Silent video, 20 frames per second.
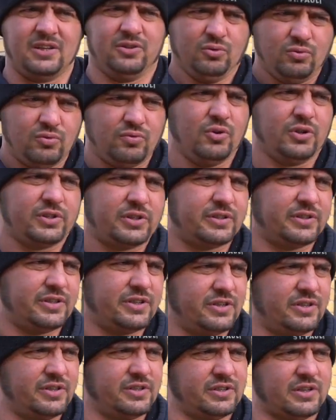Ну вот
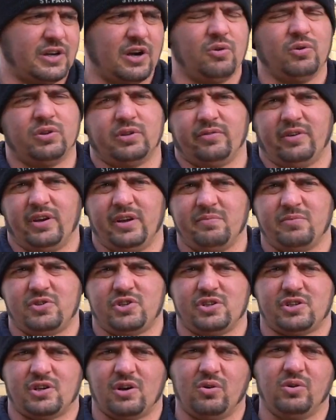э, какое-то время,
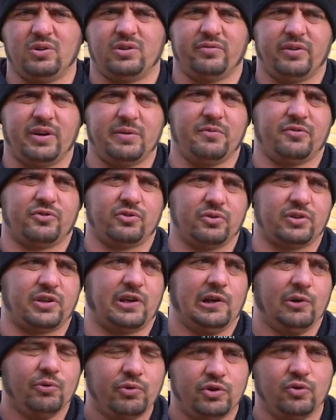через какое-то время
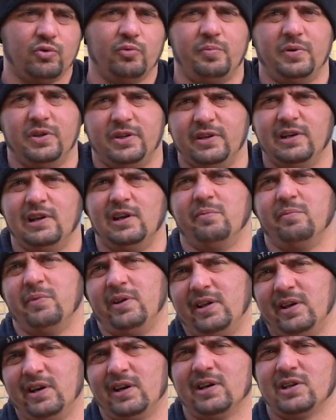все-таки люди убедили
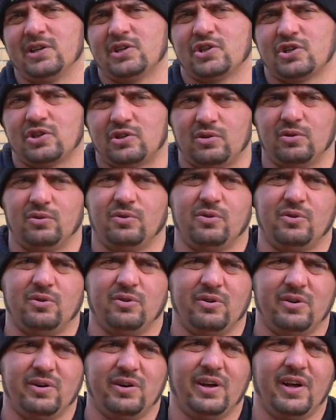меня,
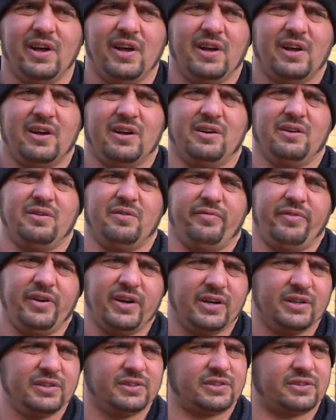что э,
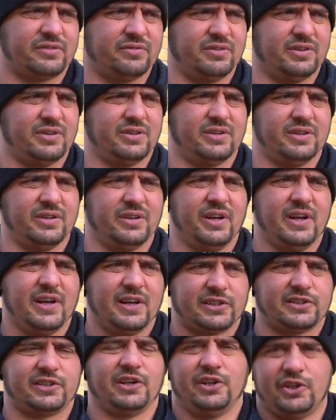веганство
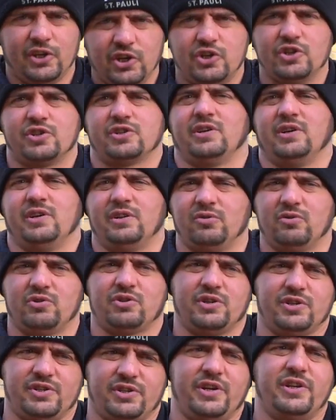с этической
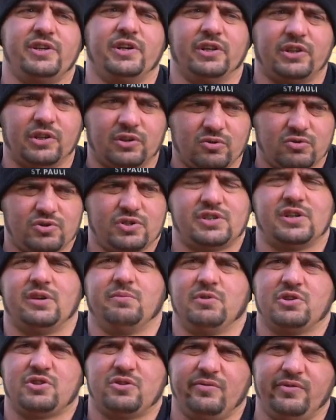точки зрения это то же
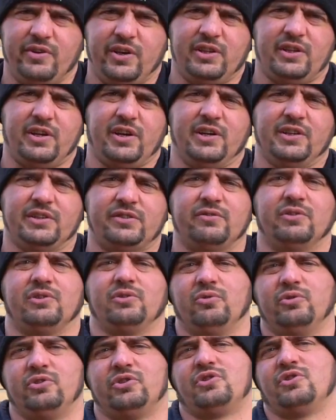самое, что вегетарианство,
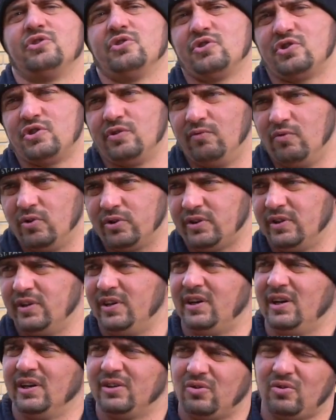то есть
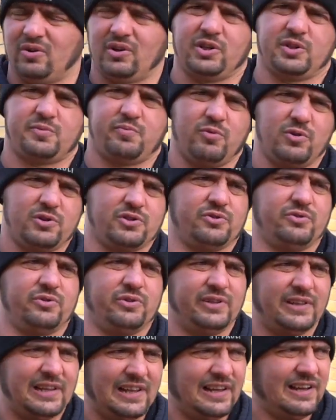животные, которых
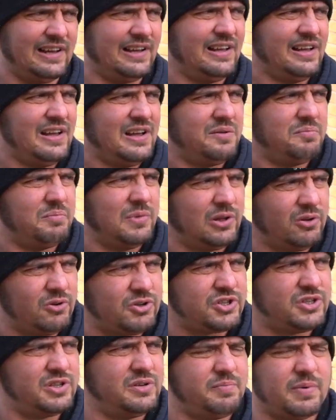используют для
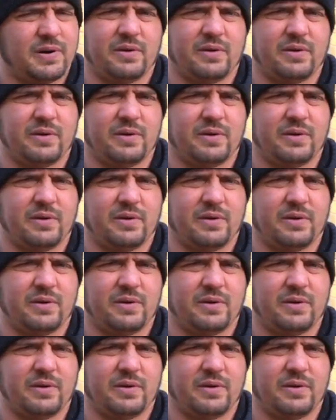молочной